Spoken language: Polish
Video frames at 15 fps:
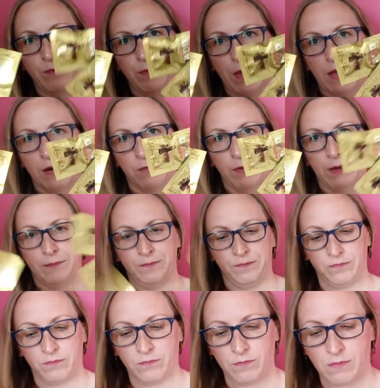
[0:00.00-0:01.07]
perły,
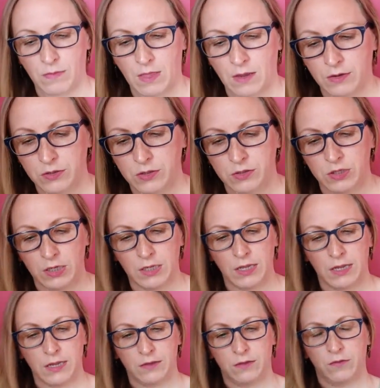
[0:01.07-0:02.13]
czyli
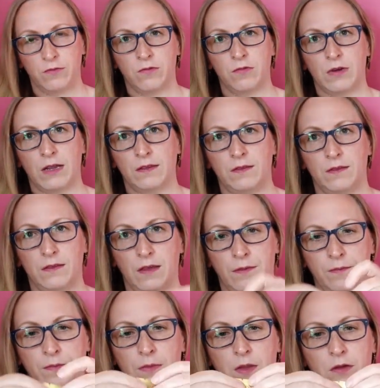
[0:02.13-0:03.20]
na jedną kurację.
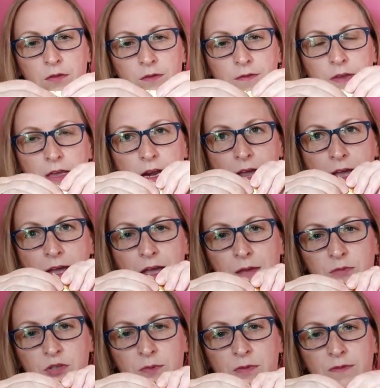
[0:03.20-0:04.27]

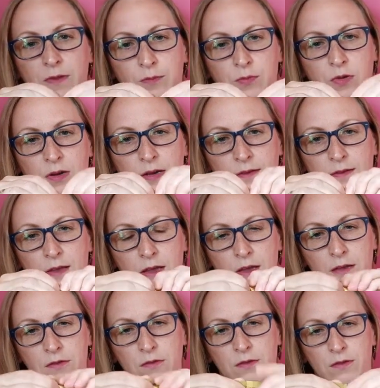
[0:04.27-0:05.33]
Otwieram, żeby Wam
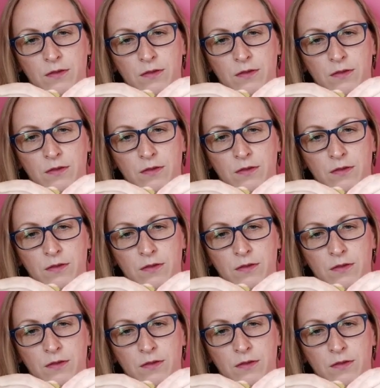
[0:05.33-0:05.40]
pokazać.